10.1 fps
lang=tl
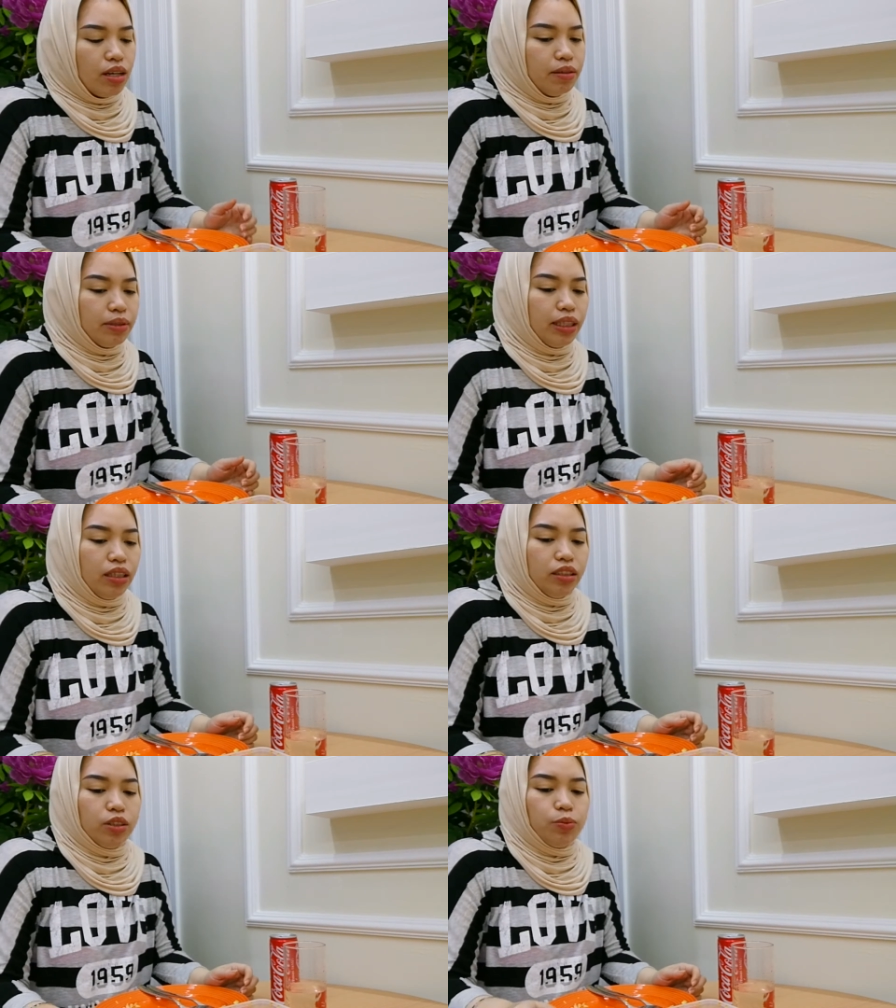
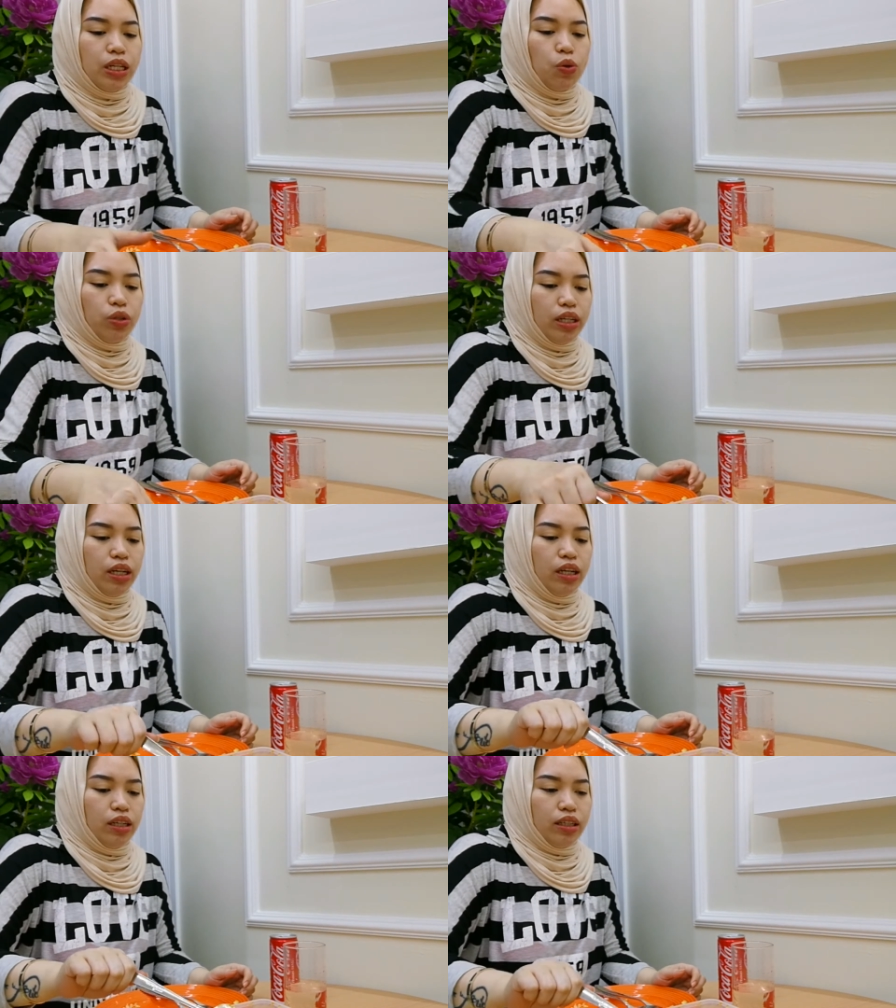dilis muna ako ng
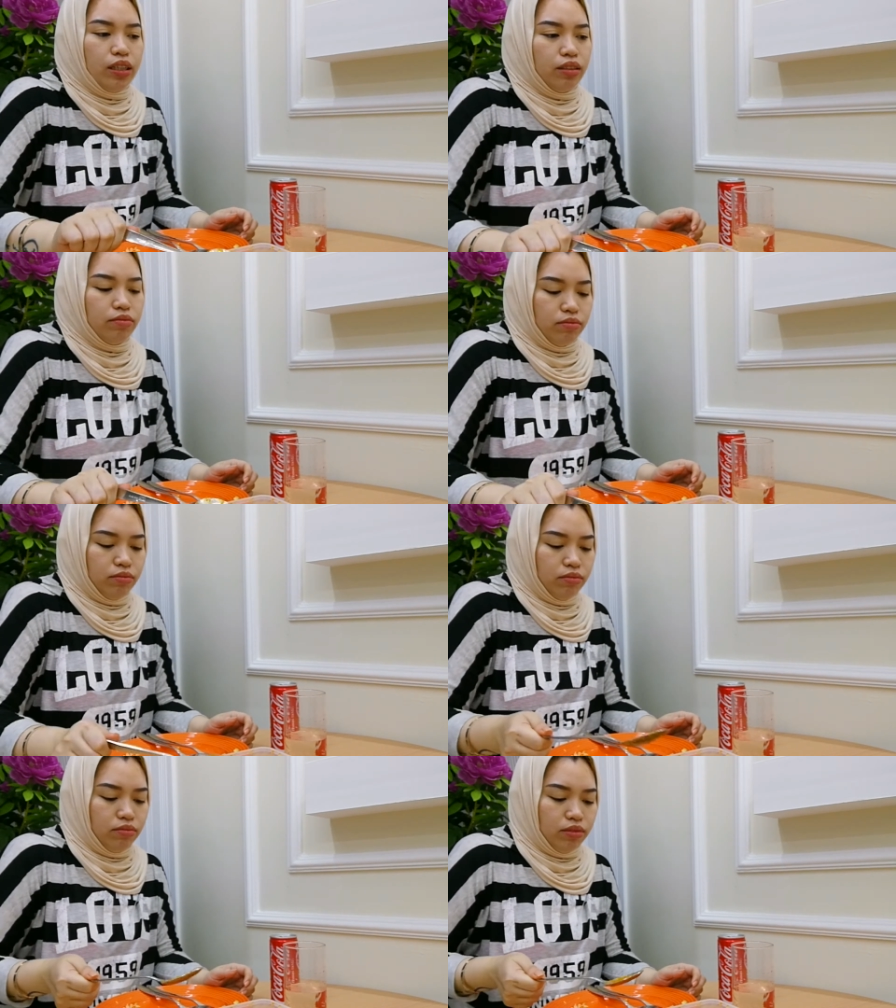
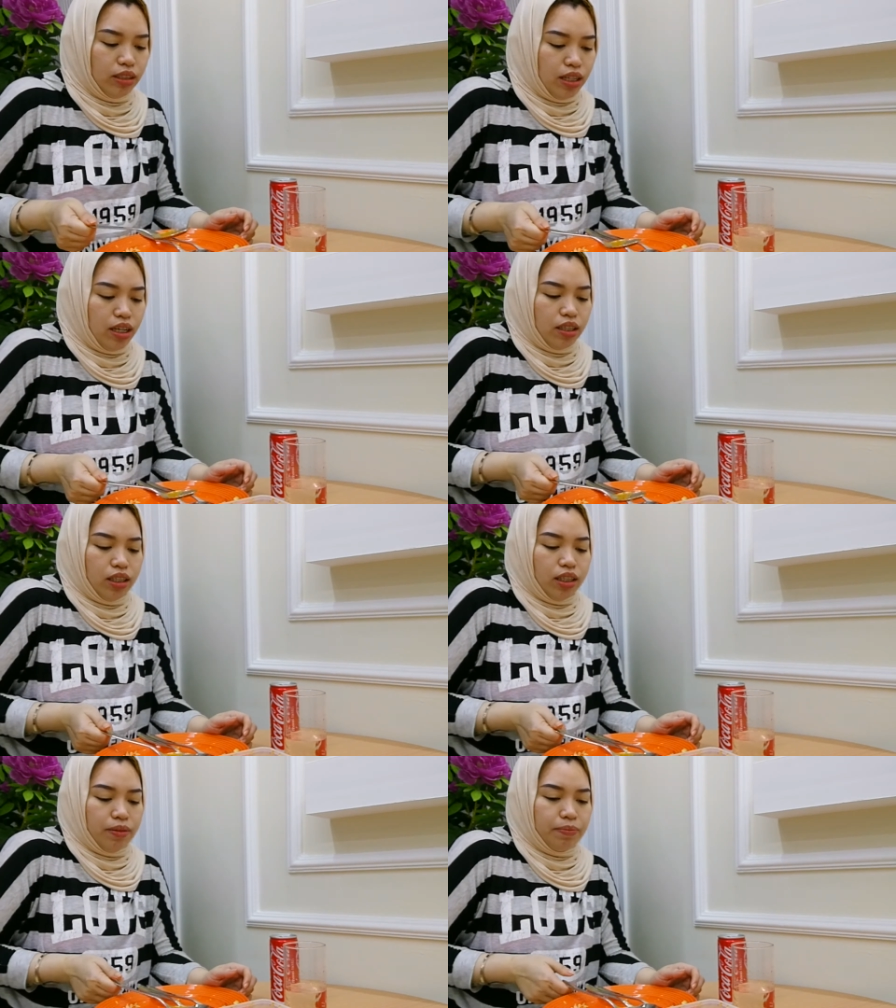aking
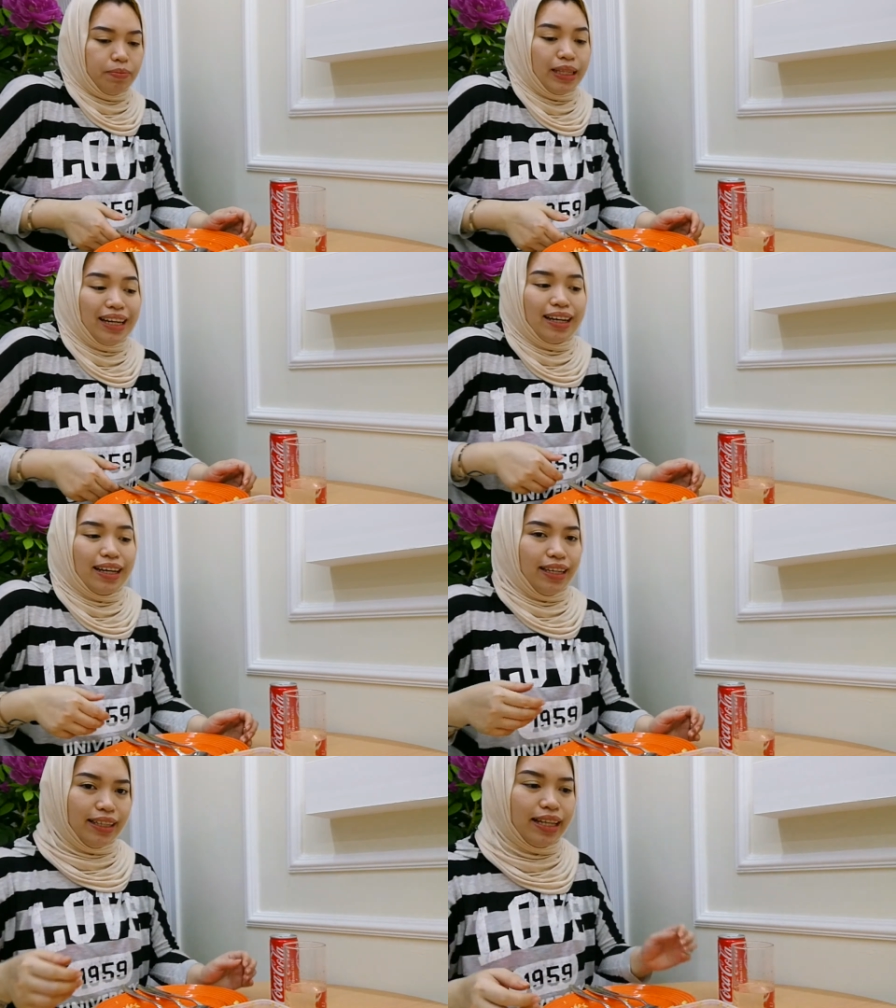
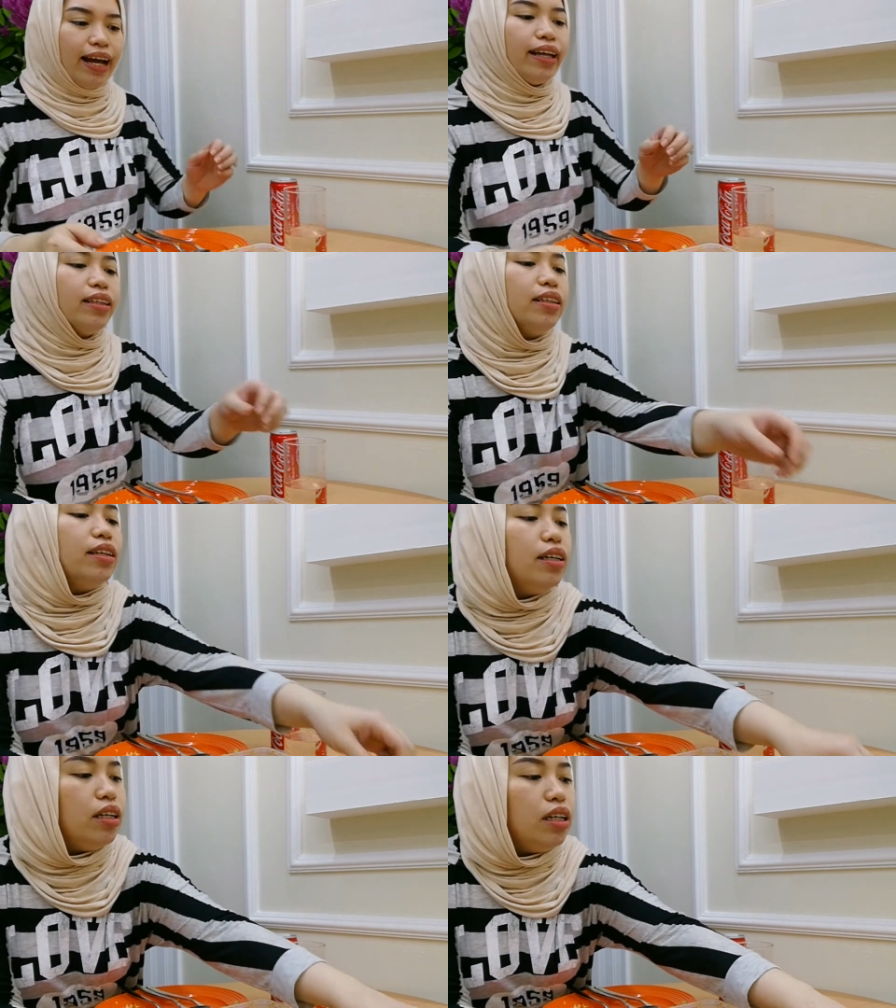pinagkainan.
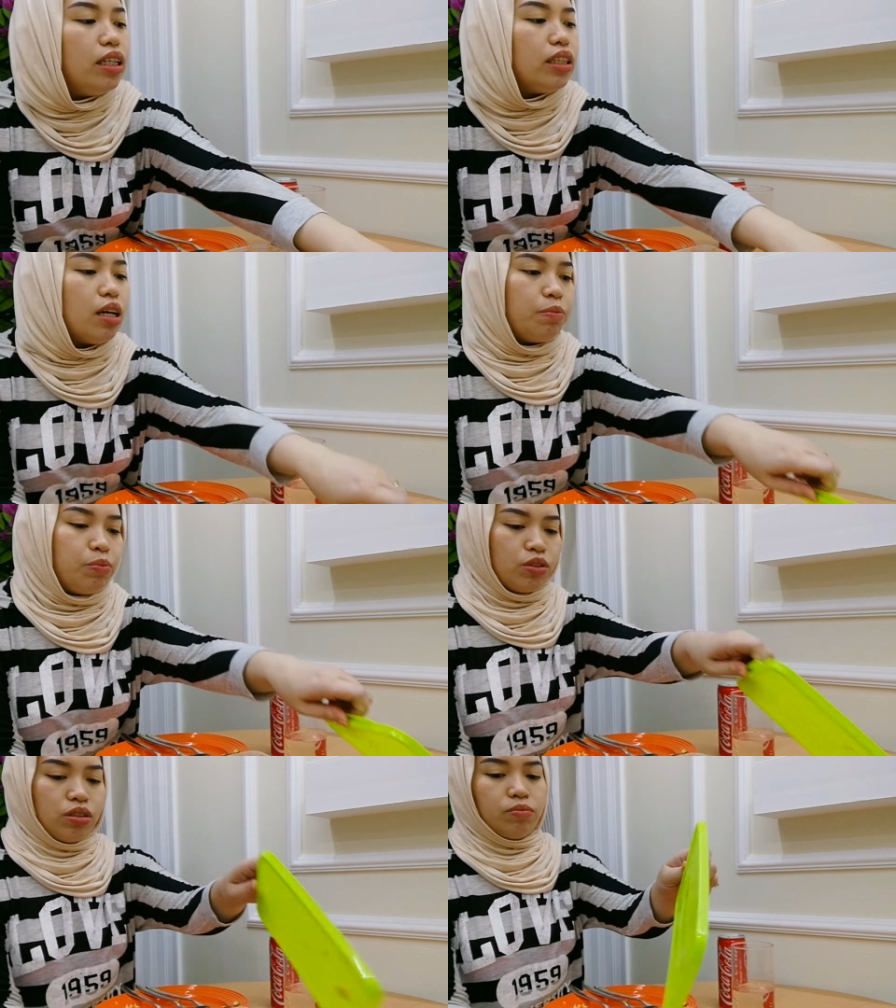
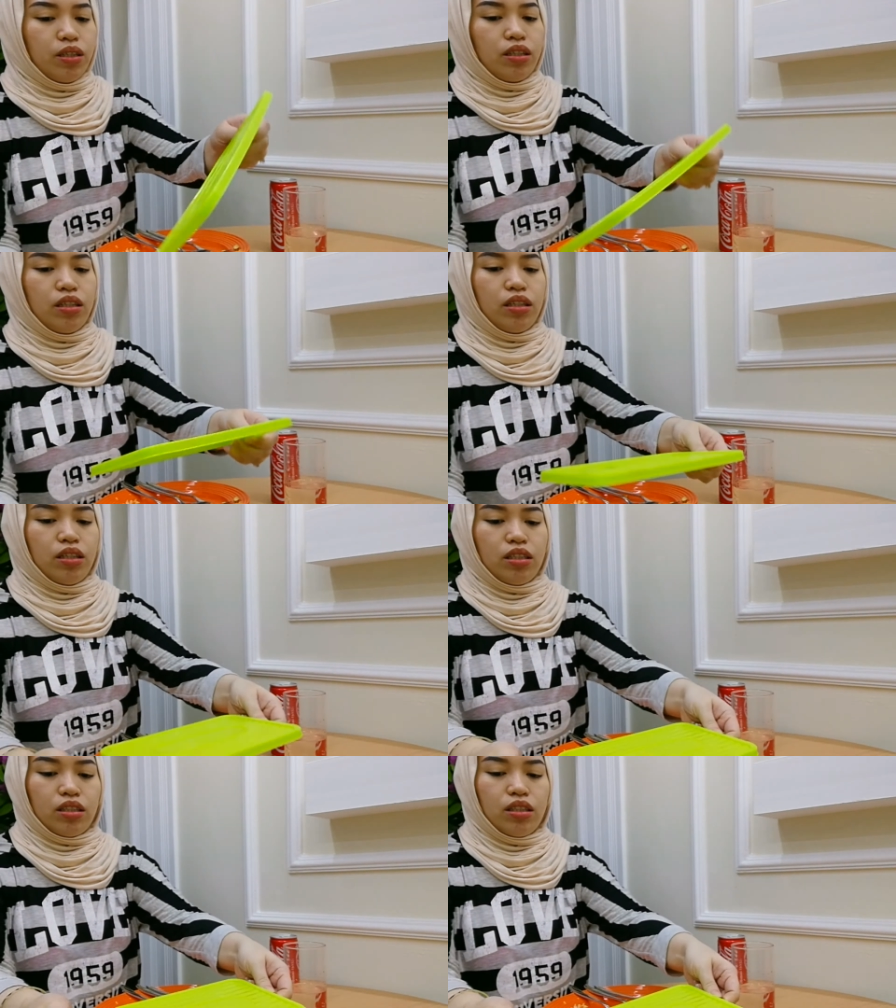Tapos,
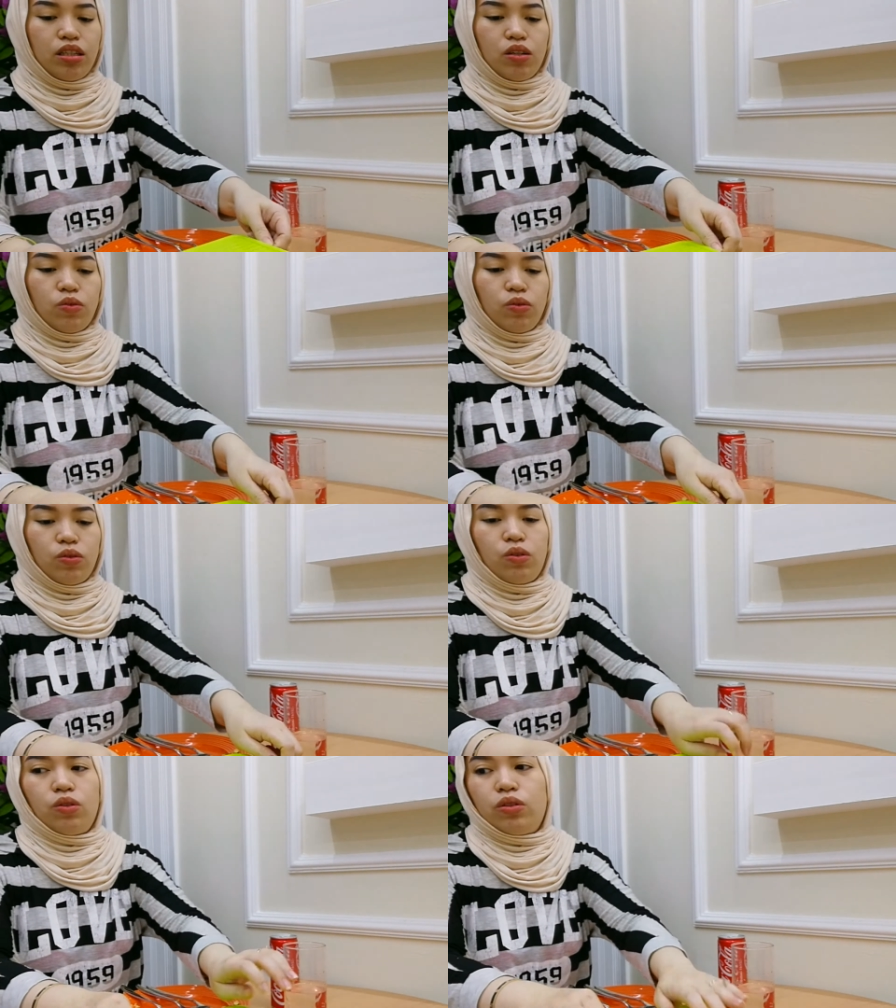maglilinis din ako
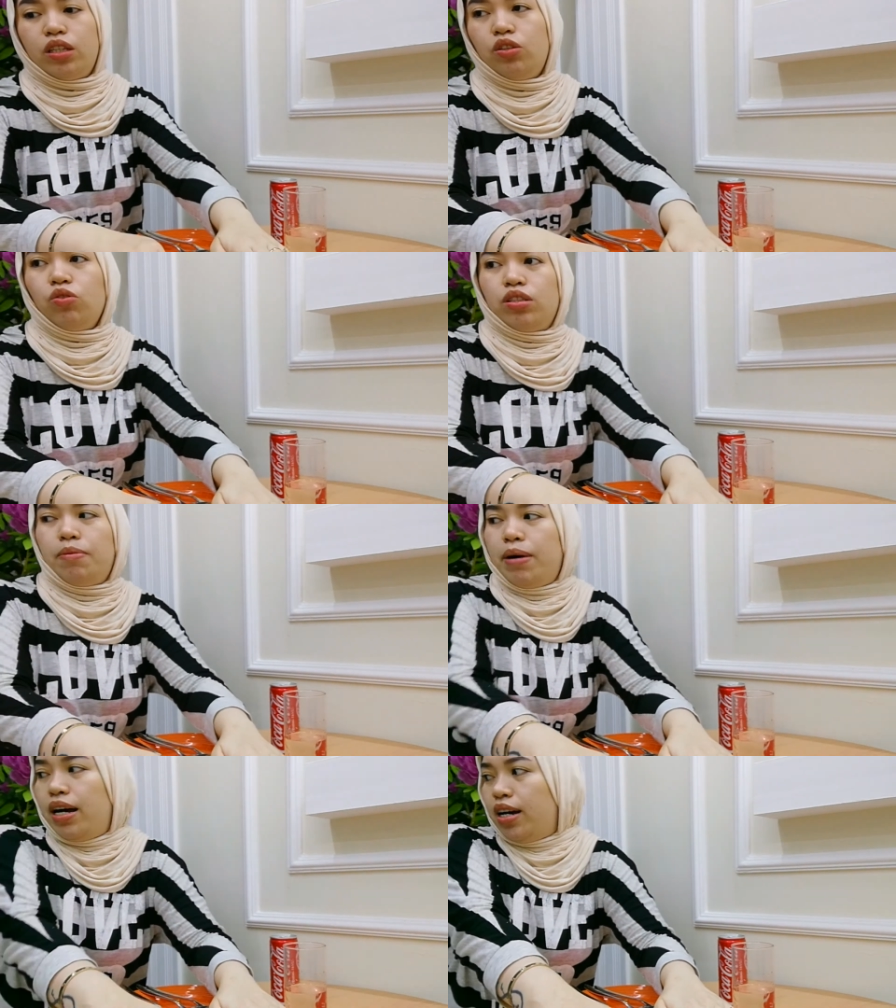dito sa
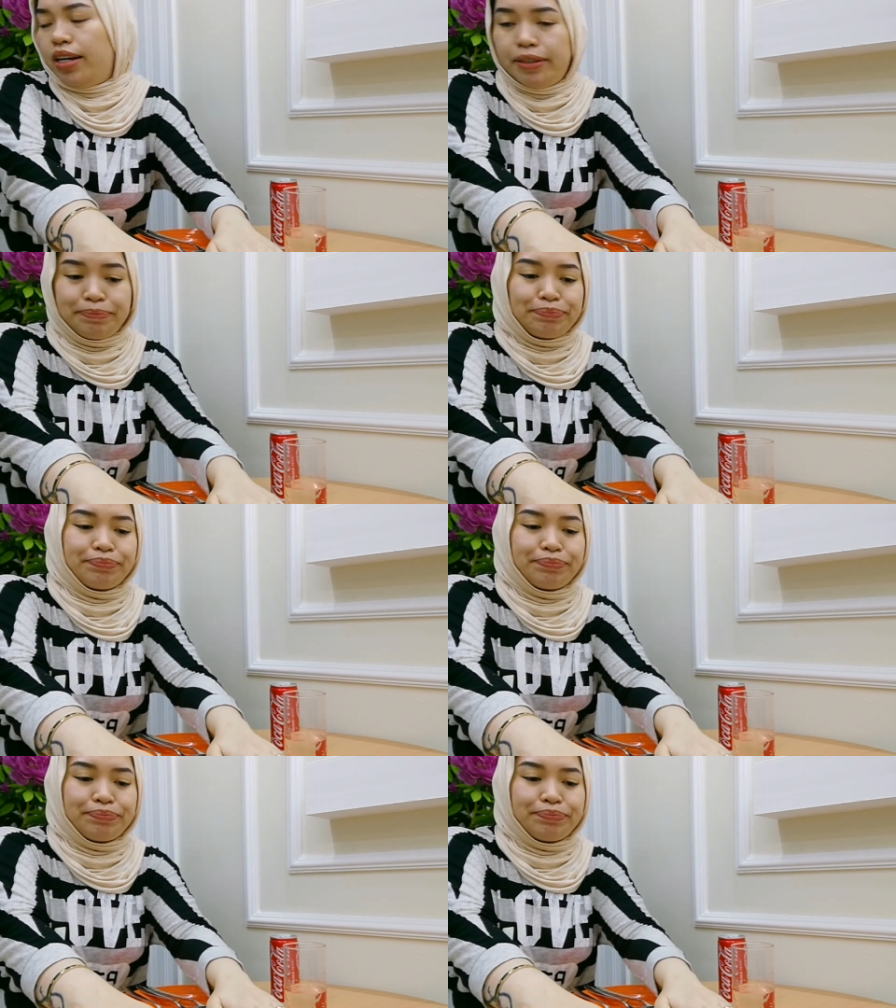bahay.